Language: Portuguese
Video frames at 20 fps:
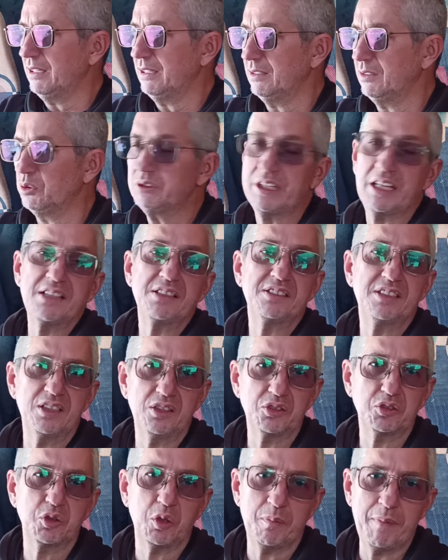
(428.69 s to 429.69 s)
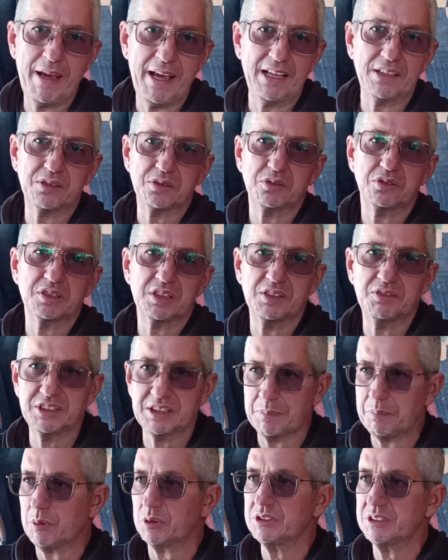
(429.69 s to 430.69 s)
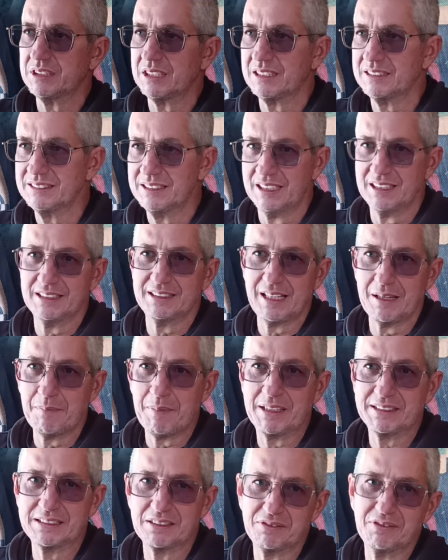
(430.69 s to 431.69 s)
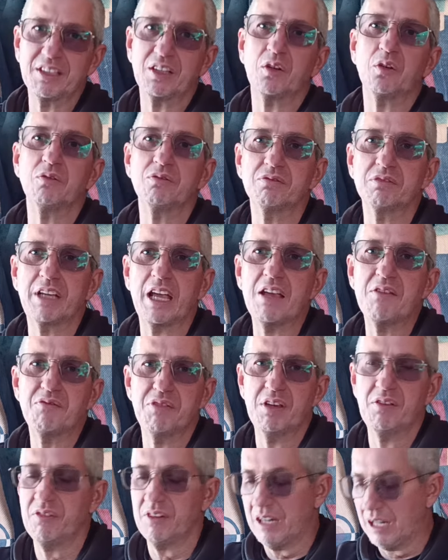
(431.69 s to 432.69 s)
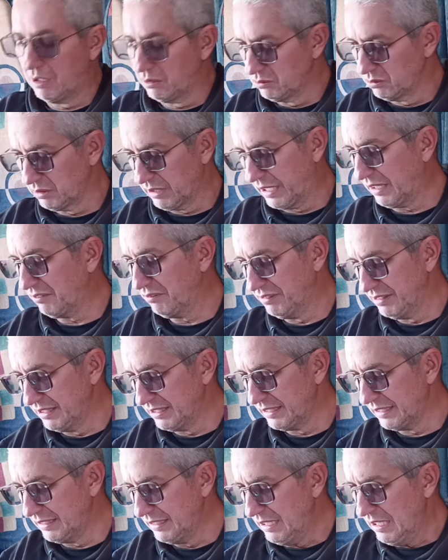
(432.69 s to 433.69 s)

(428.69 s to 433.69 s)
utensílios domésticos que você pode trazer que tem mais a ver com quem vive na autocaravana.